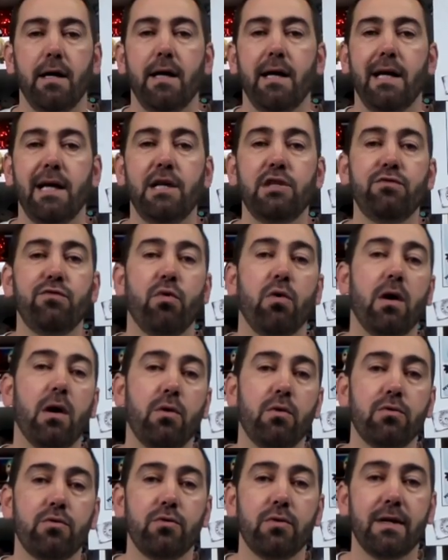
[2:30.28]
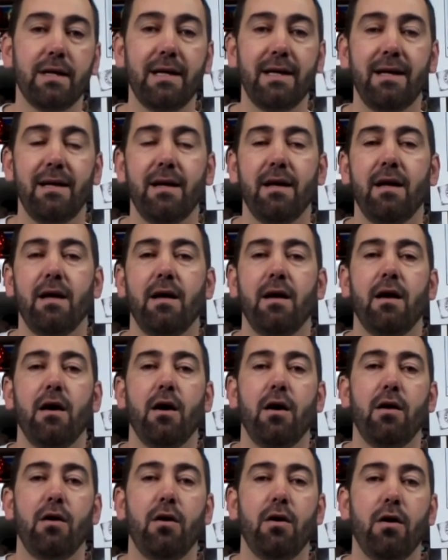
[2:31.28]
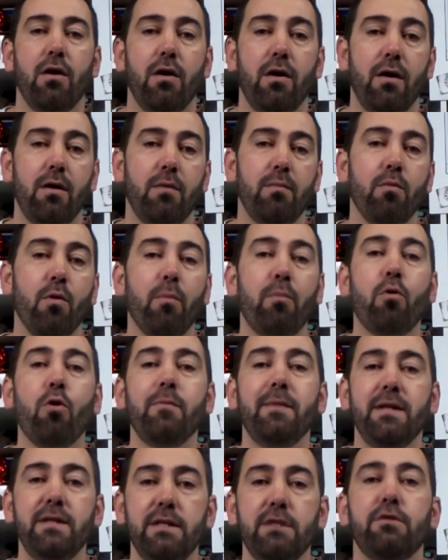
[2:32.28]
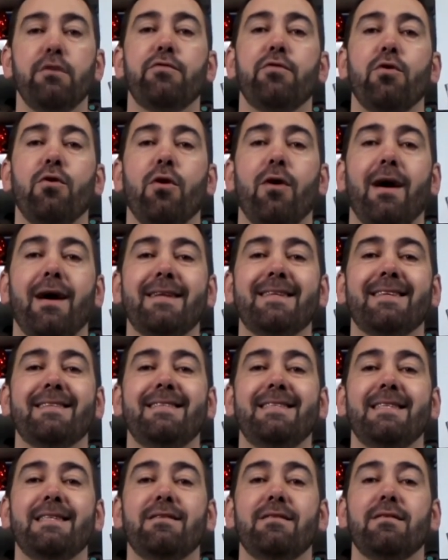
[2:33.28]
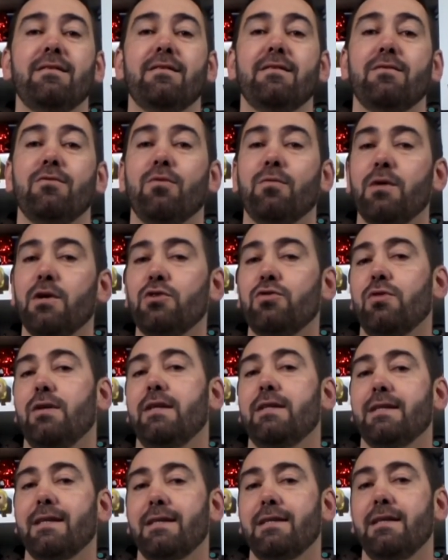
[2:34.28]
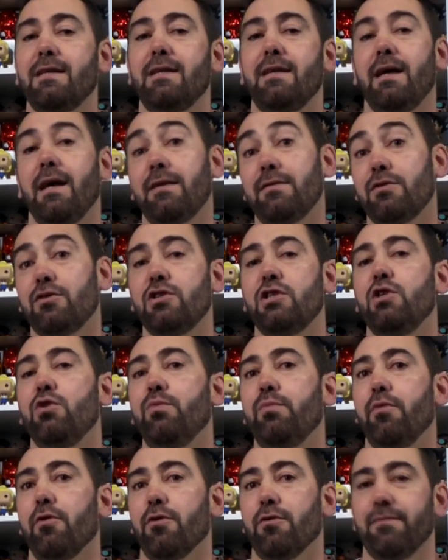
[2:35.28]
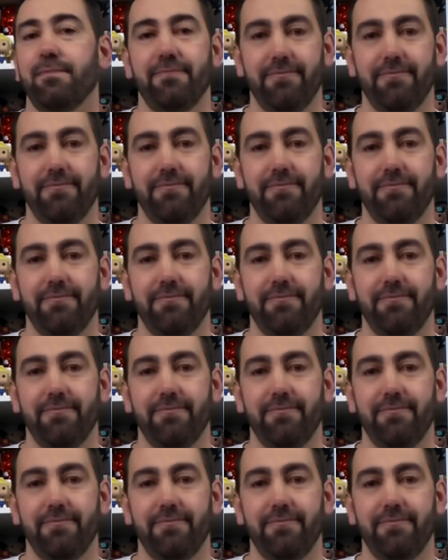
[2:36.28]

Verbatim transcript: Et je vous raconterai euh, mon premier nid de frelons asiatique, comment je l'ai traité et Est-ce que j'ai eu peur